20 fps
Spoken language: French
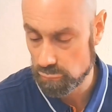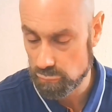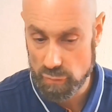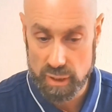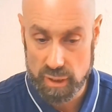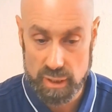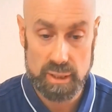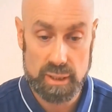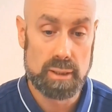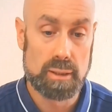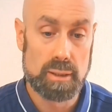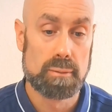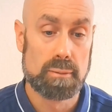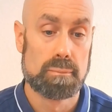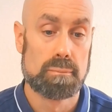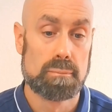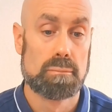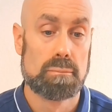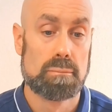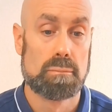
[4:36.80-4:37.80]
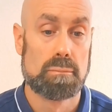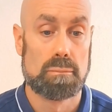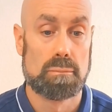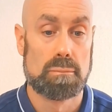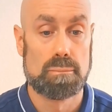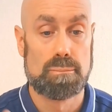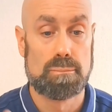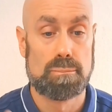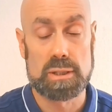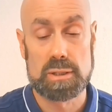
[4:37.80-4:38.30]
qui,
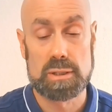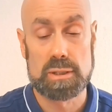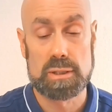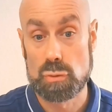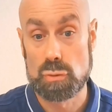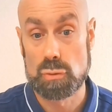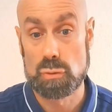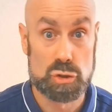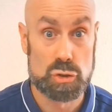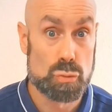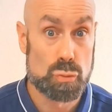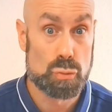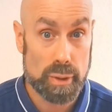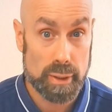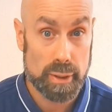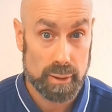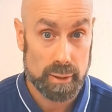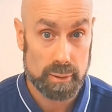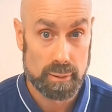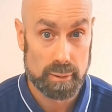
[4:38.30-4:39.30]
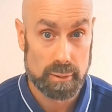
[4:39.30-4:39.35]
parce qu'ils ont échoué